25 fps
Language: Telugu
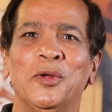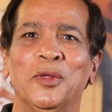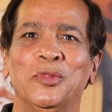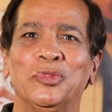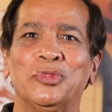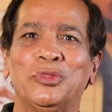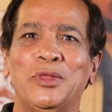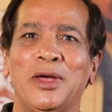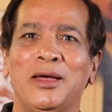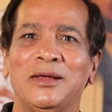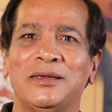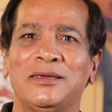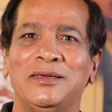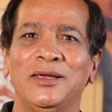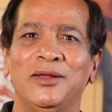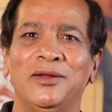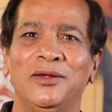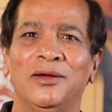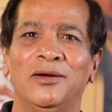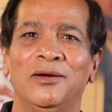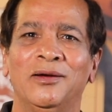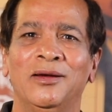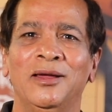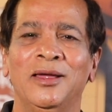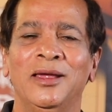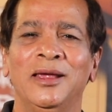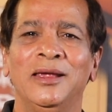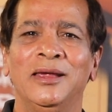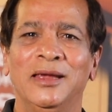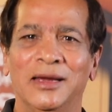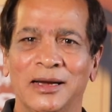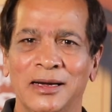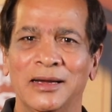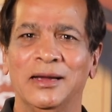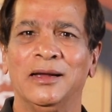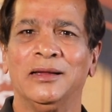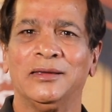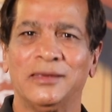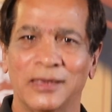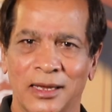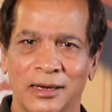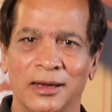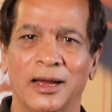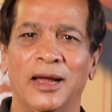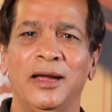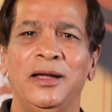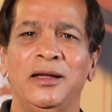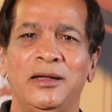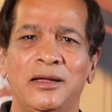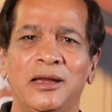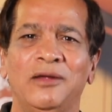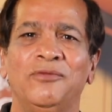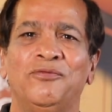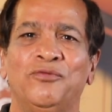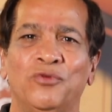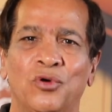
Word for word: ఎంత ఆశ్చర్యం ఏంటి సార్ నైంటీ